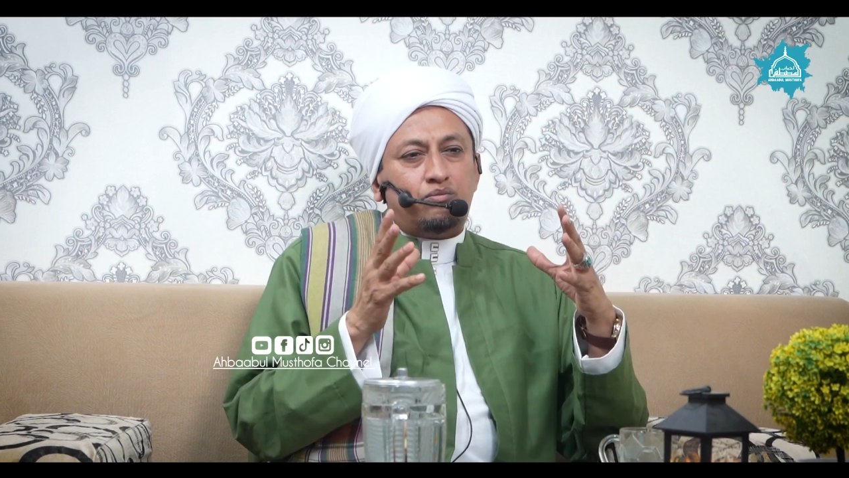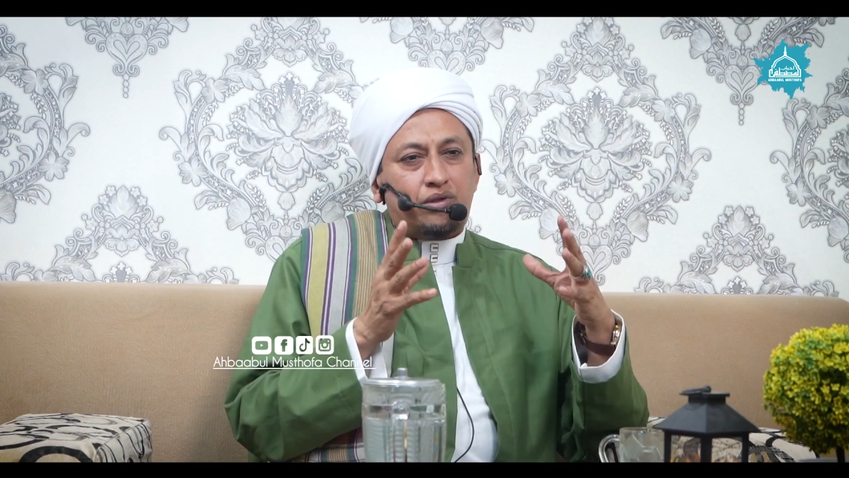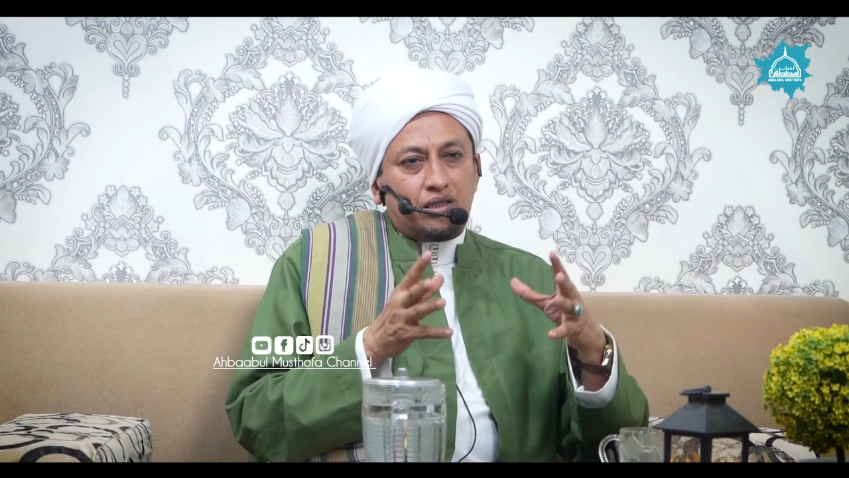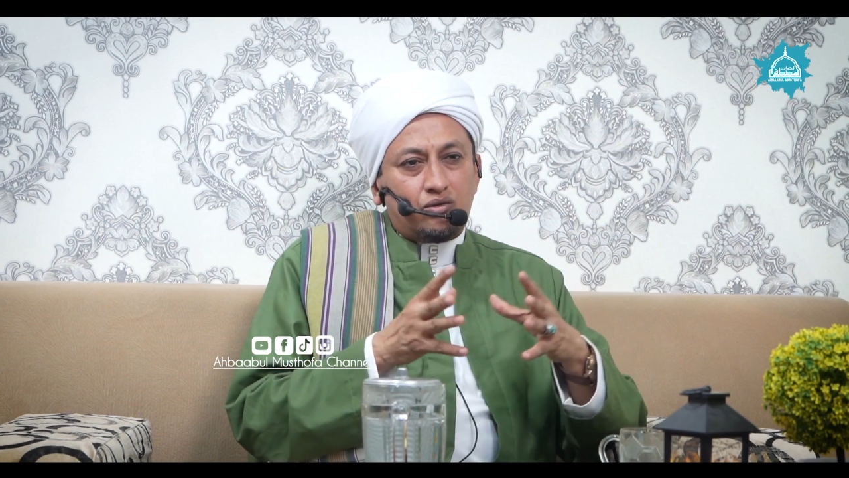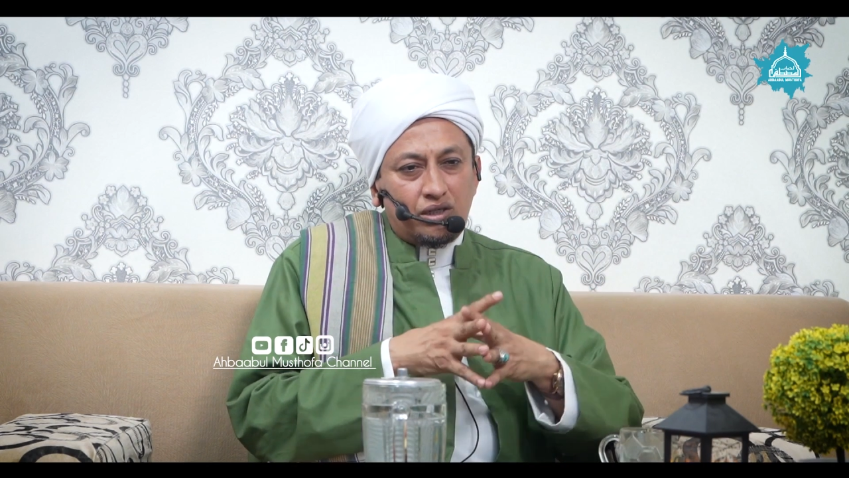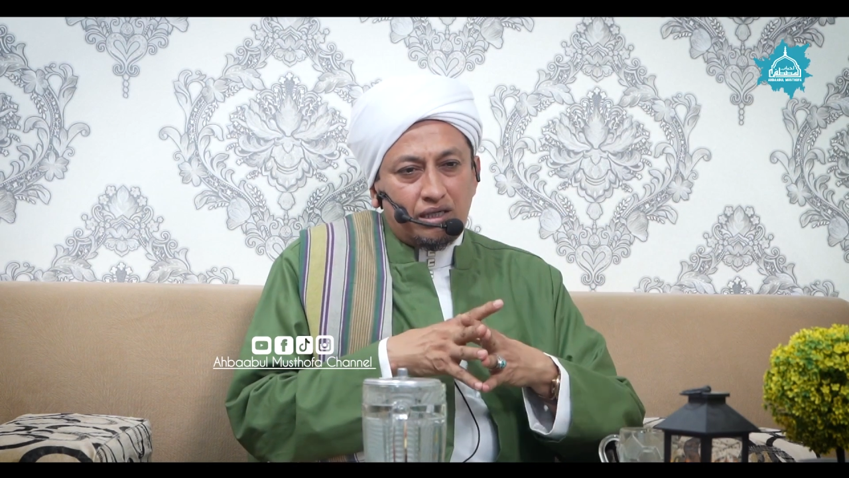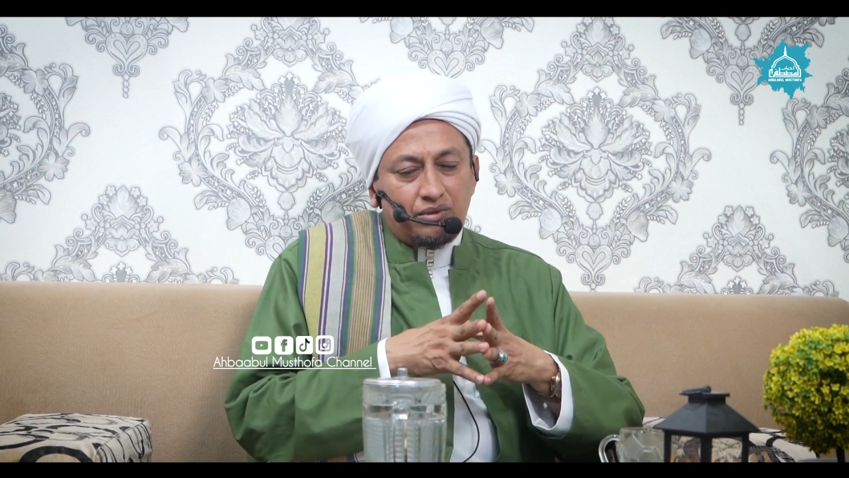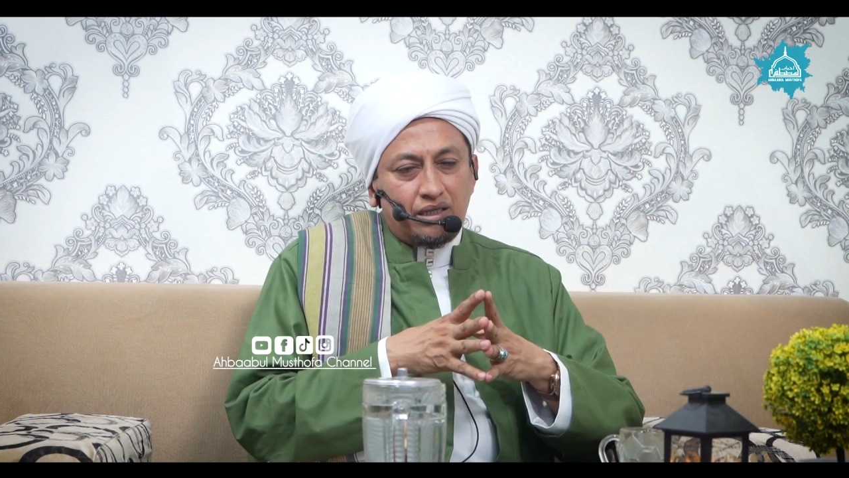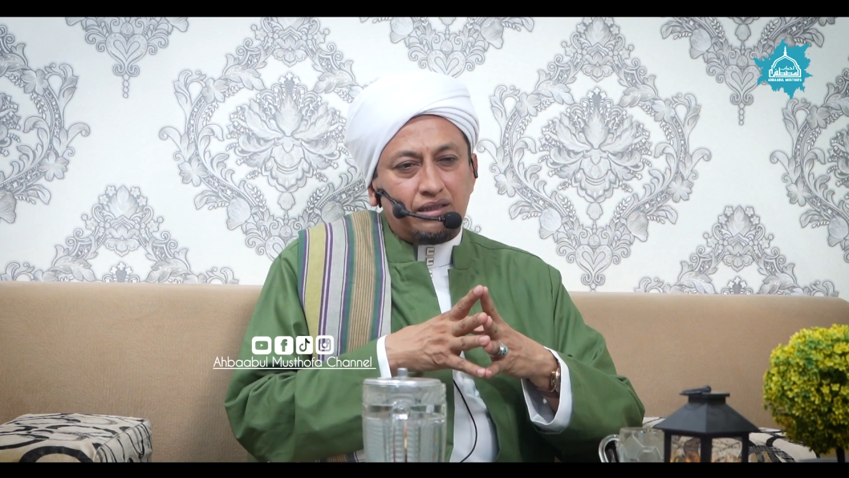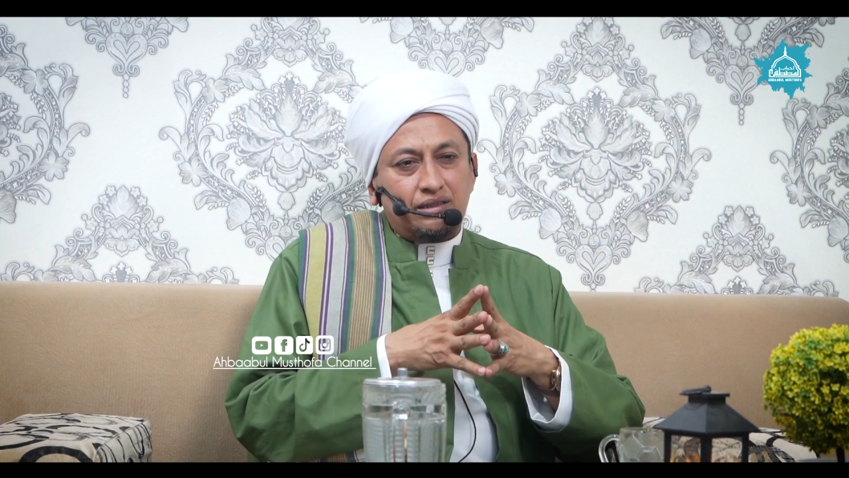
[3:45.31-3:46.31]
para
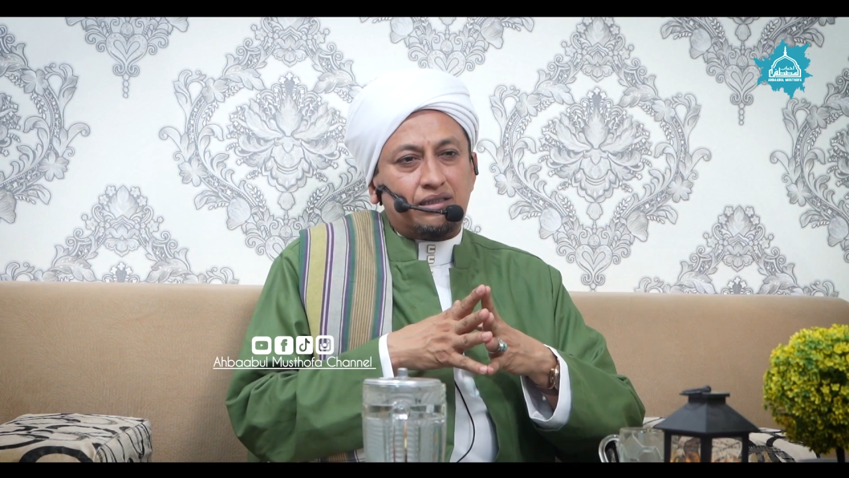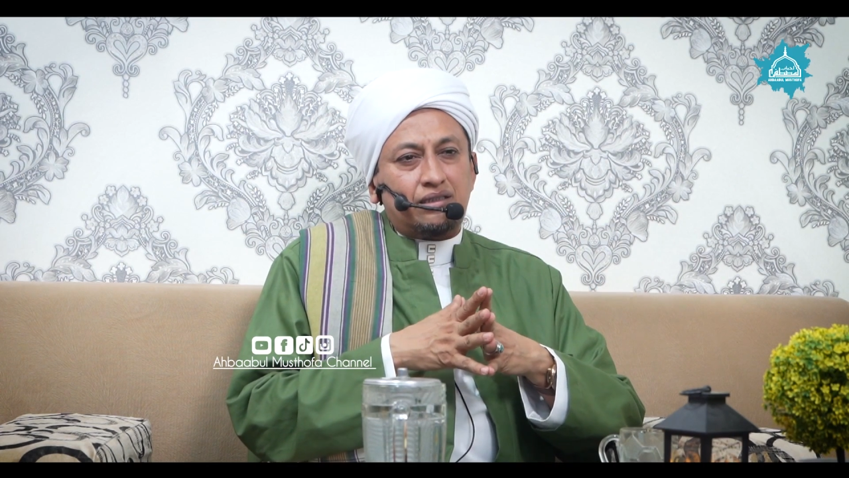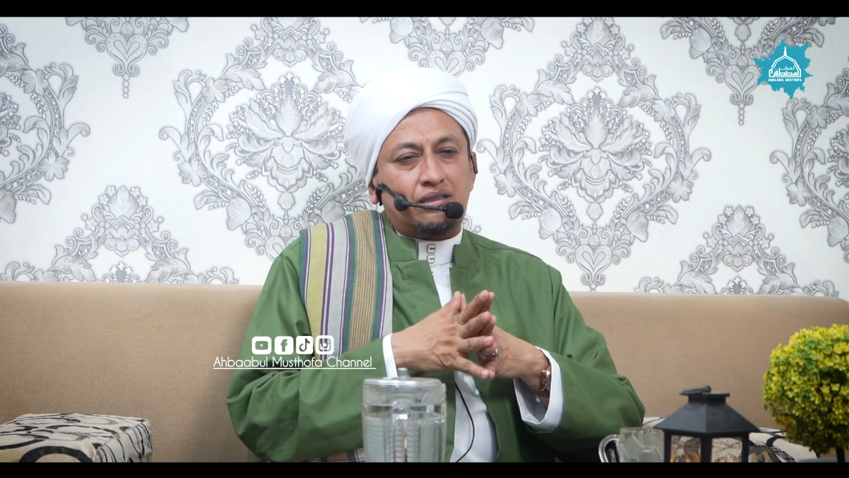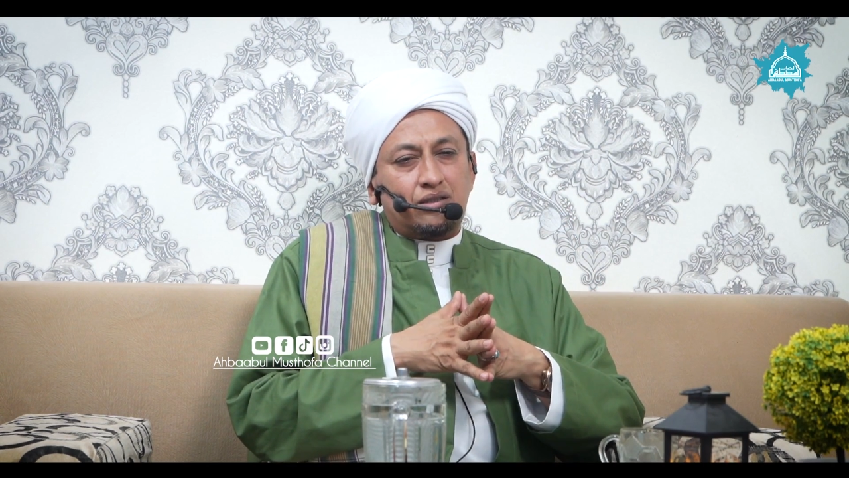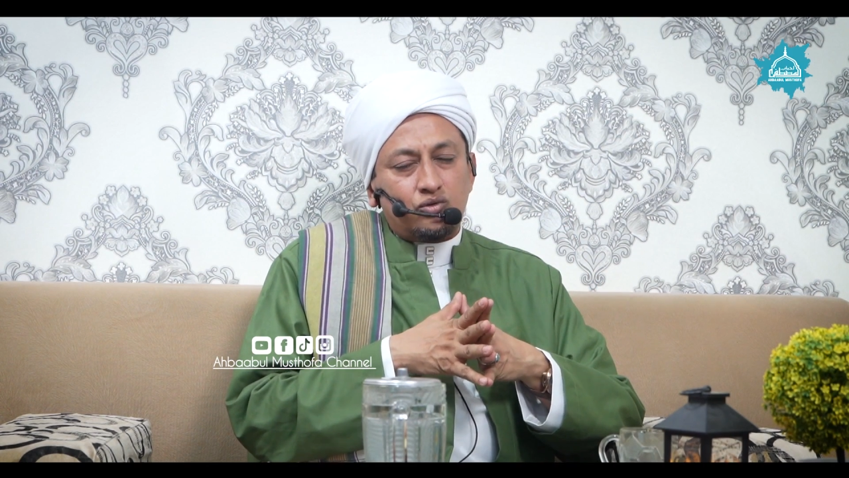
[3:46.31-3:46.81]
ulama yang kita